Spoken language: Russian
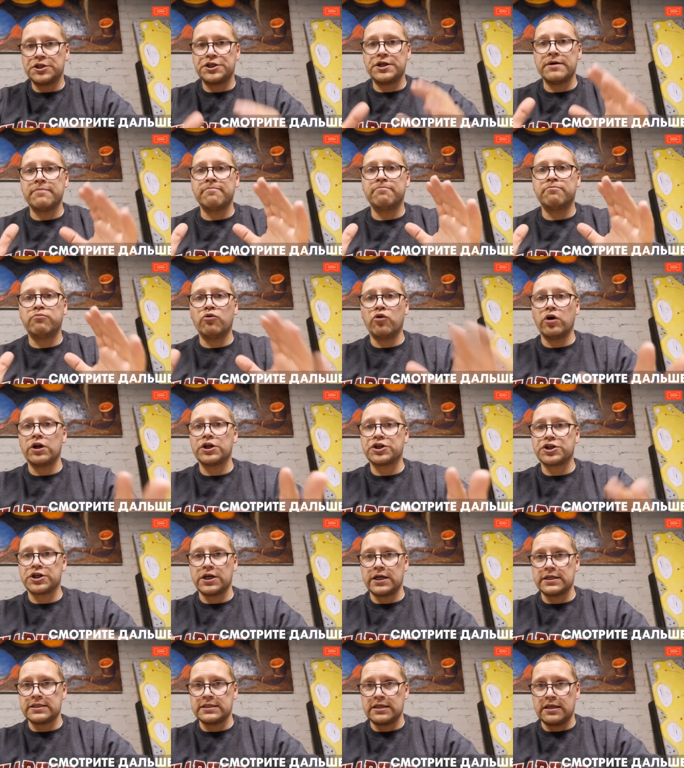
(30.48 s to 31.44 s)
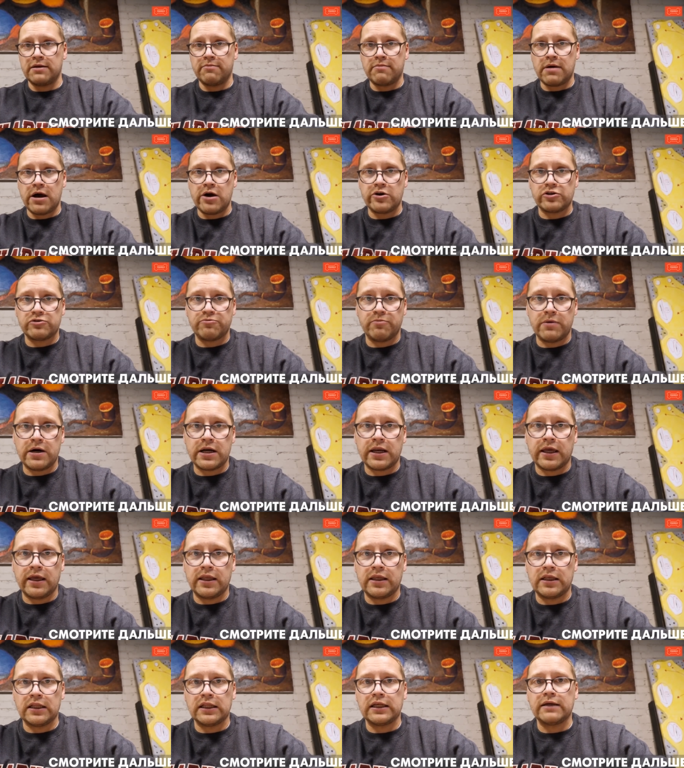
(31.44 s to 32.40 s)
Чем больше я занимаюсь
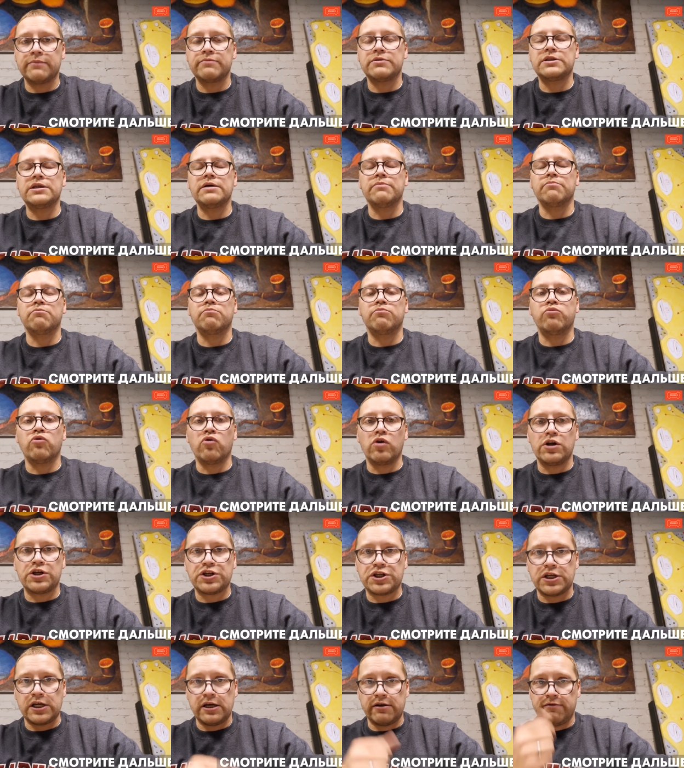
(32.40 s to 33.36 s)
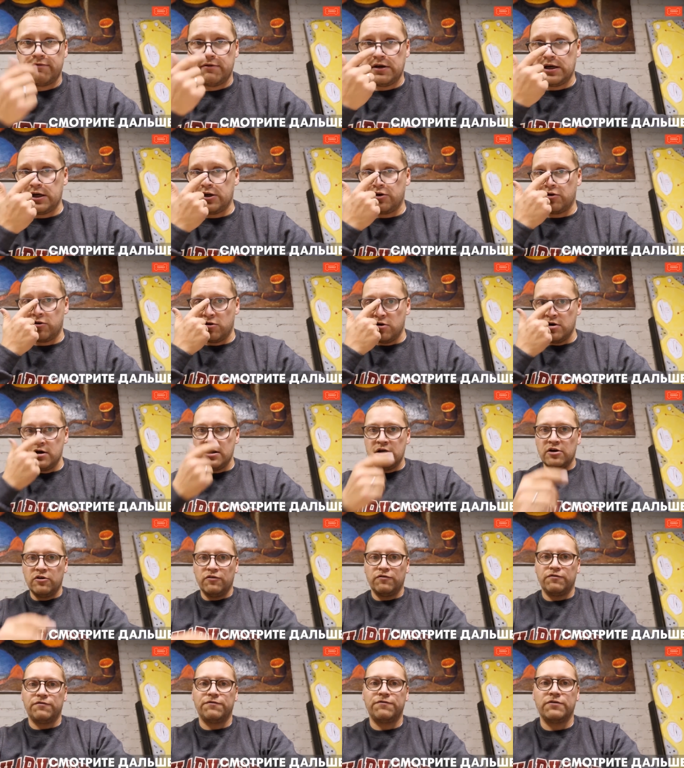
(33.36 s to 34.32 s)
маркетингом, тем больше я верю
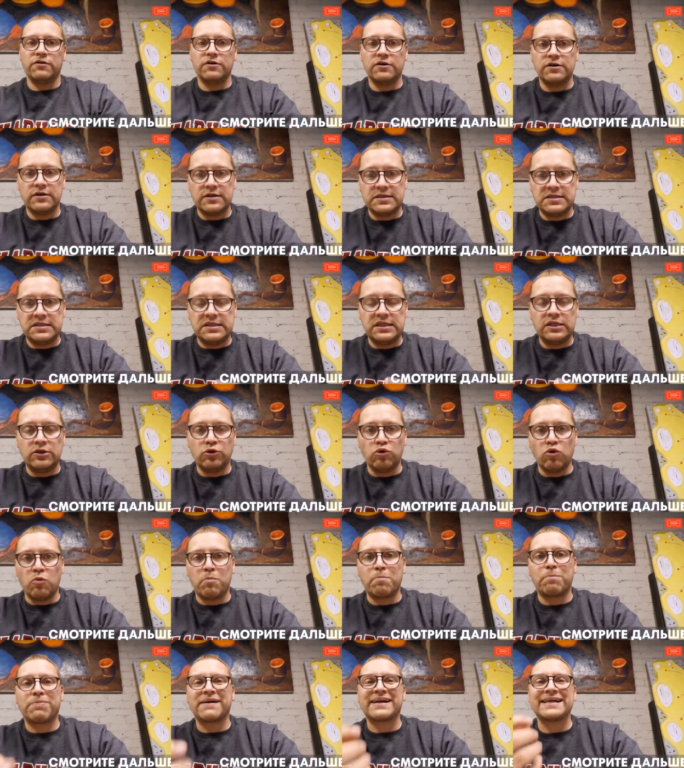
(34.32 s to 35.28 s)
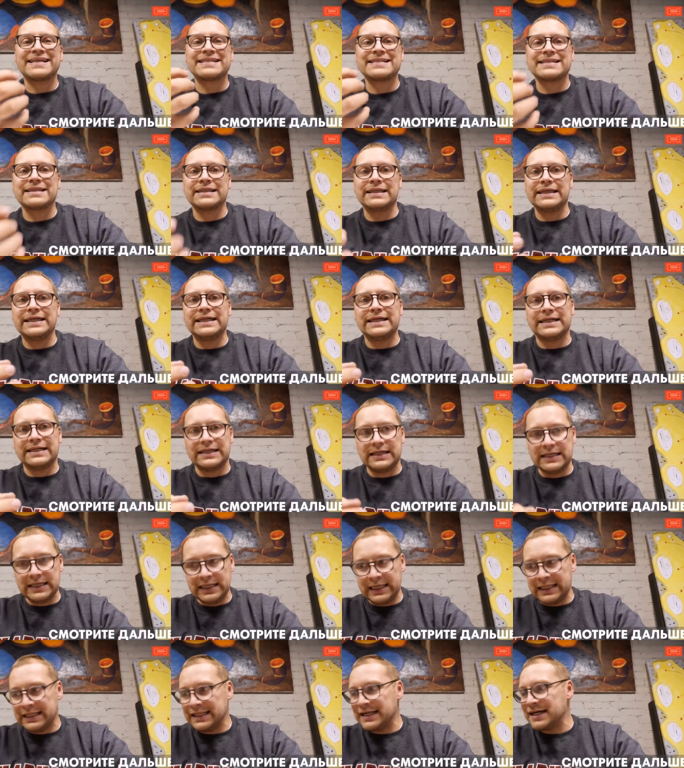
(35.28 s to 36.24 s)
в силу простых
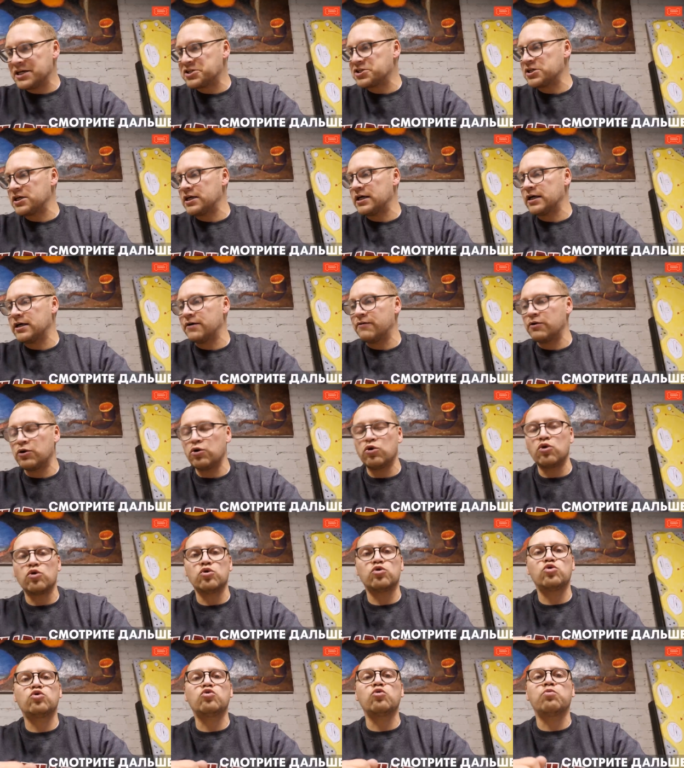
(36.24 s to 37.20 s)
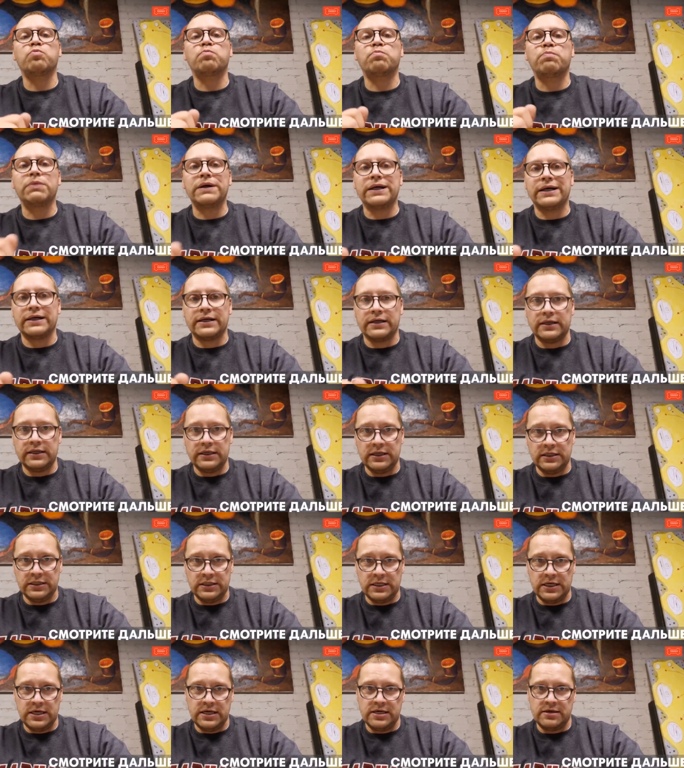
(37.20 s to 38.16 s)
и даже, я говорю, тупых
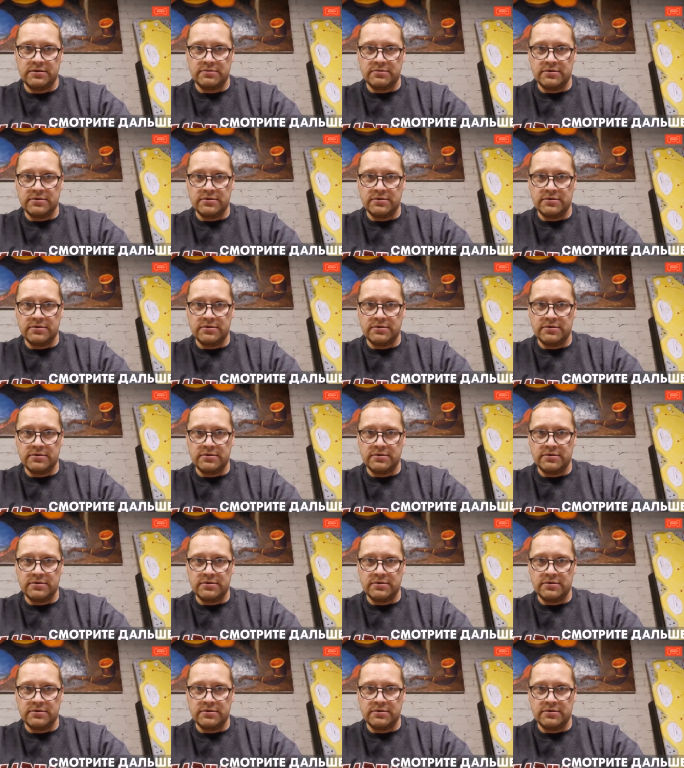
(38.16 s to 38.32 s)
идей.